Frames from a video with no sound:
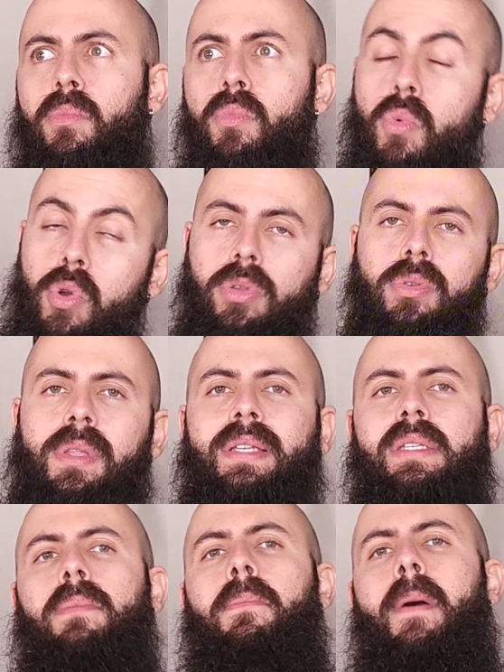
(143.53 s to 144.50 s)
muito
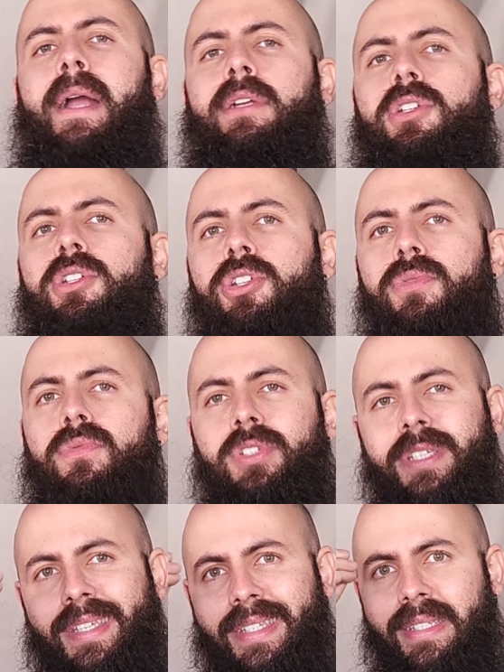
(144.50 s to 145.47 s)
dessa parte de
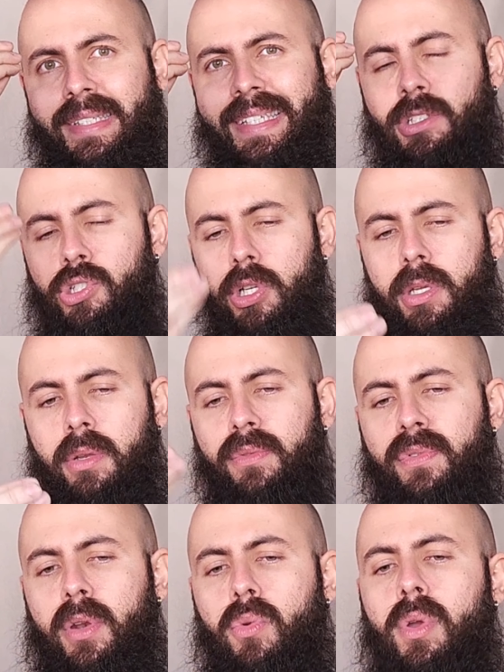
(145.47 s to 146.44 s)
você se sentir
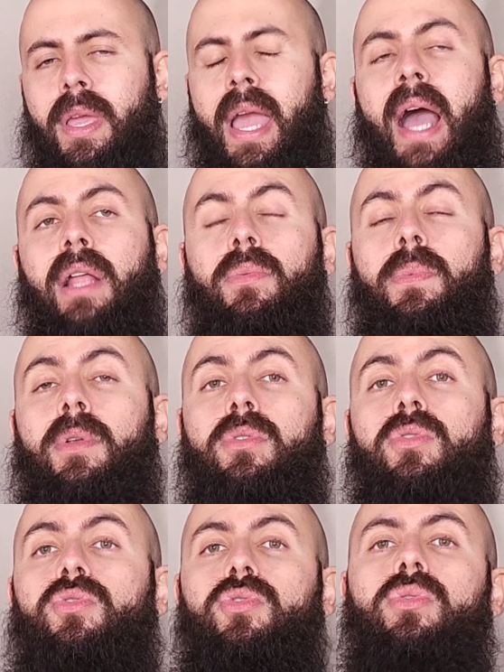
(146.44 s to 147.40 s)
envergonhado pelo
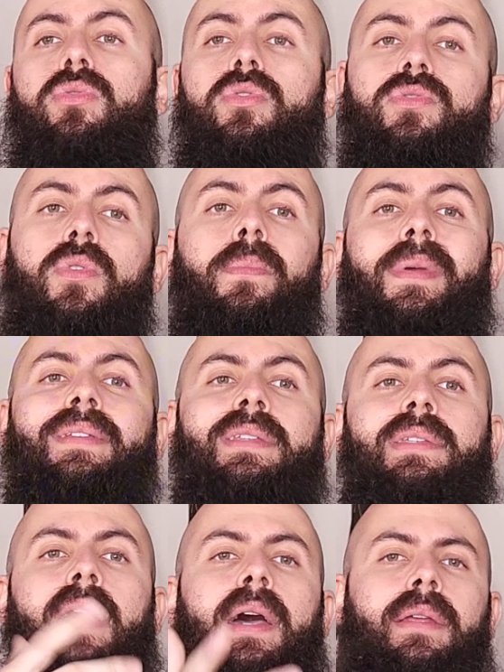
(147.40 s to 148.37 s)
que os outros vão
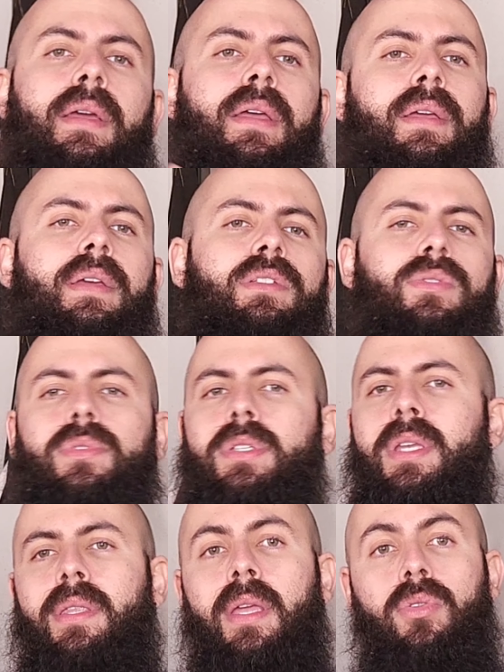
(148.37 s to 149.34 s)
pensar, de
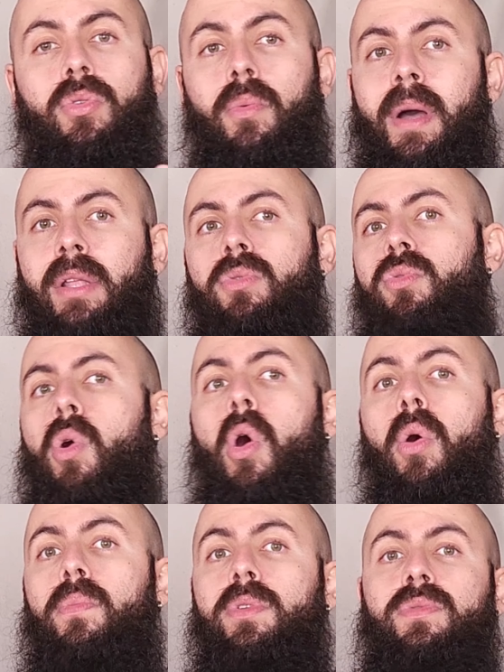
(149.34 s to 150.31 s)
você ter tomado um
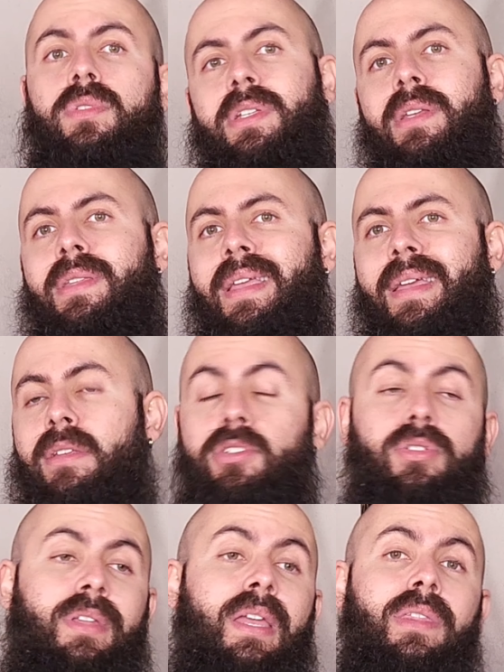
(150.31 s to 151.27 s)
golpe, de você ter
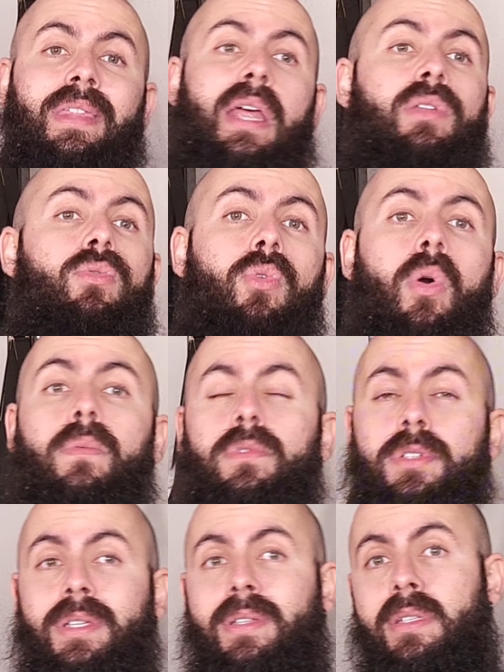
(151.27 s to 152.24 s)
de ter entrado um golpe,
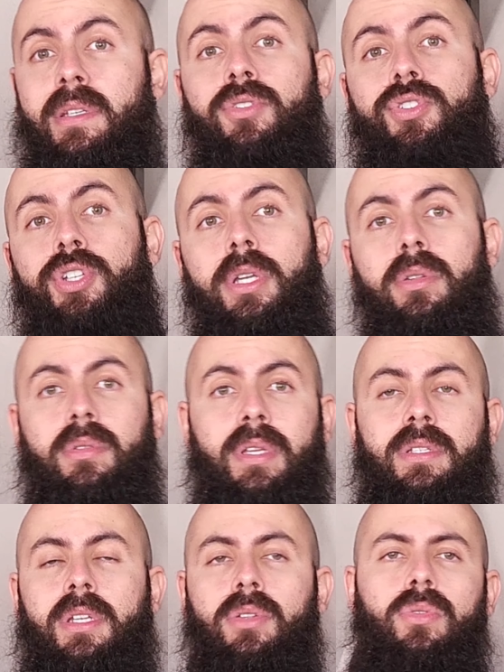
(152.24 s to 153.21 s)
você ter sentido,
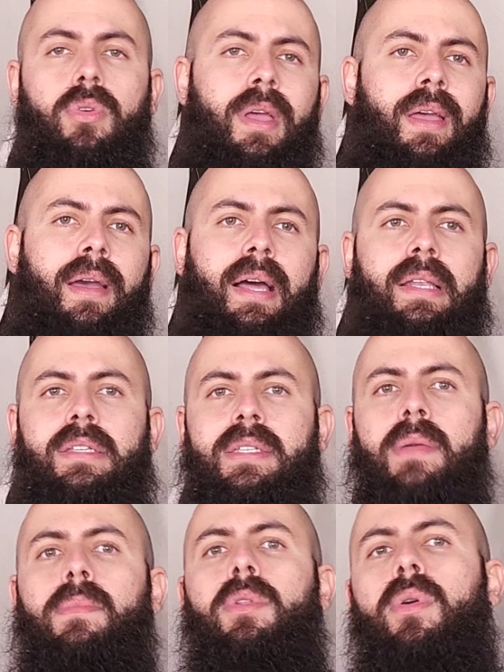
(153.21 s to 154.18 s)
ter sido ali
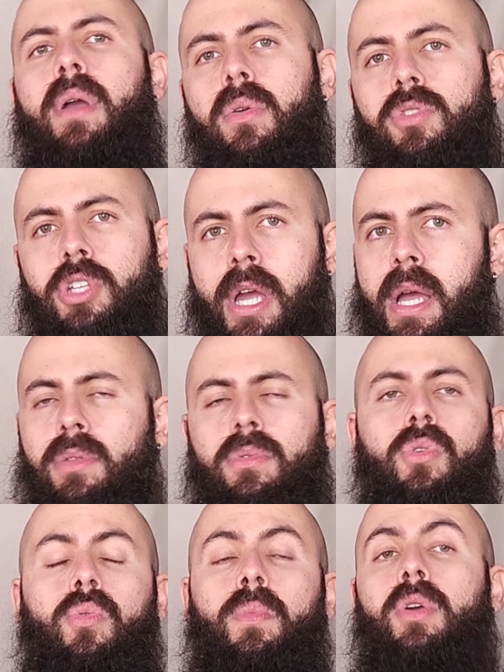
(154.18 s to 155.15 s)
semi
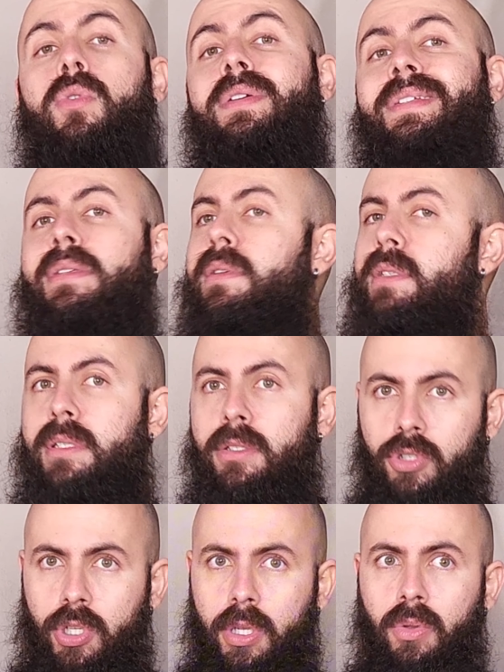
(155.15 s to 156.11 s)
nocauteado, alguma coisa nesse
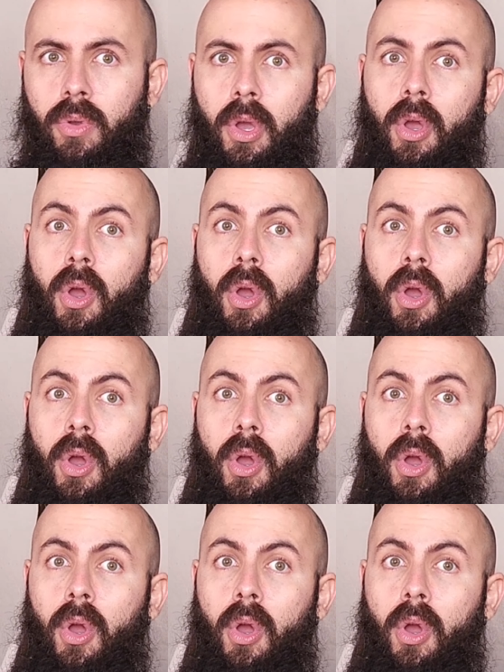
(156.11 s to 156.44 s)
sentido.